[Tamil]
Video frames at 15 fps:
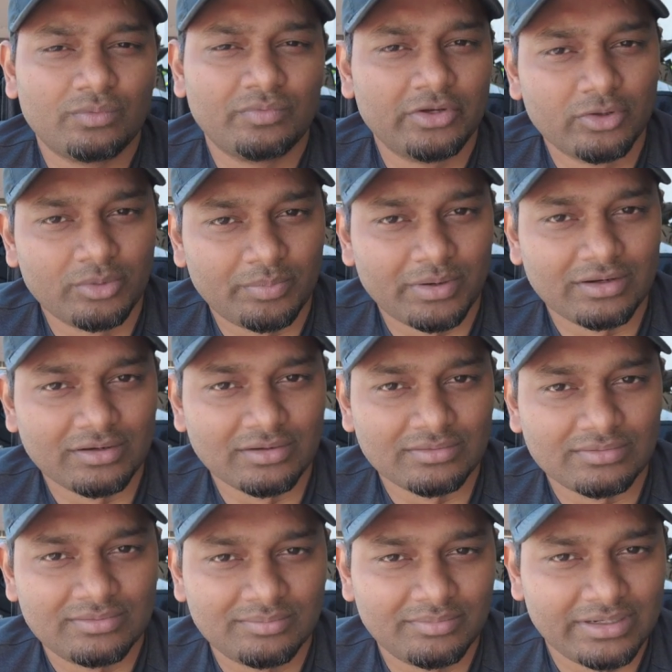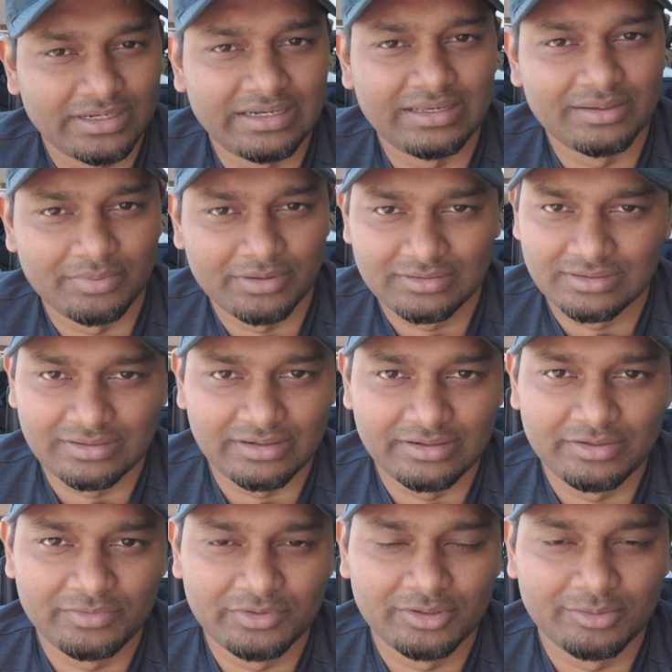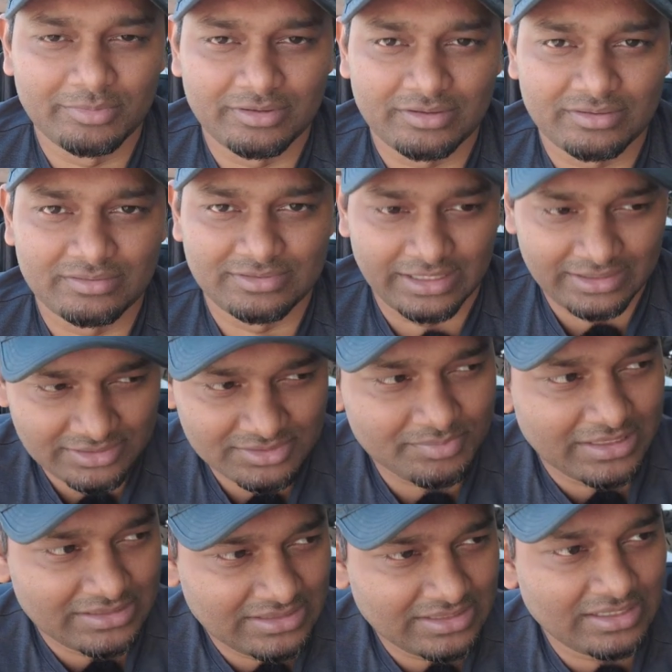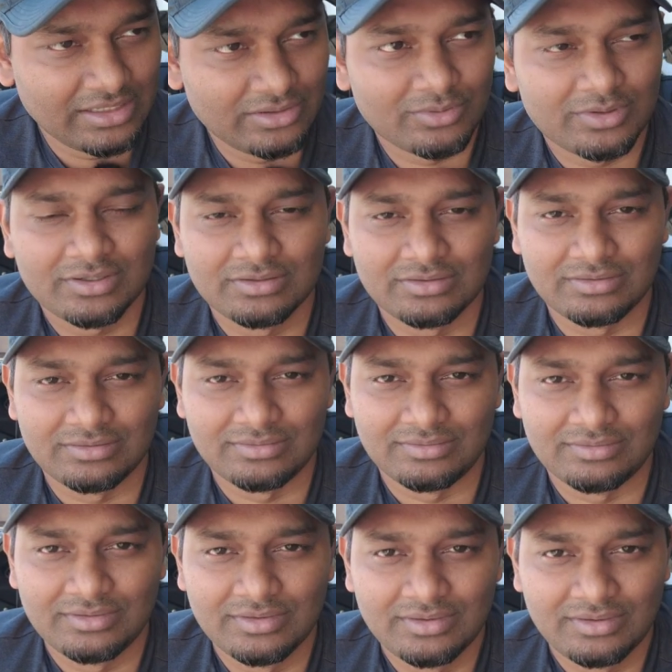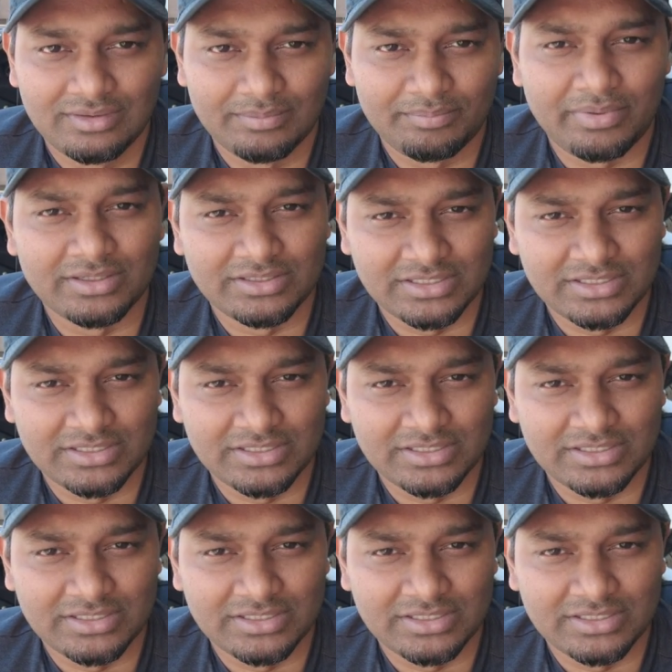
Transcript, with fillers: ஒரு வீடியோ பண்ணல பட் இன்றைக்கி பாருங்க நான் ரெண்டு வீடியோ பண்ணுறேன் தட் இஸ் பேசிக்லி என்னோட பா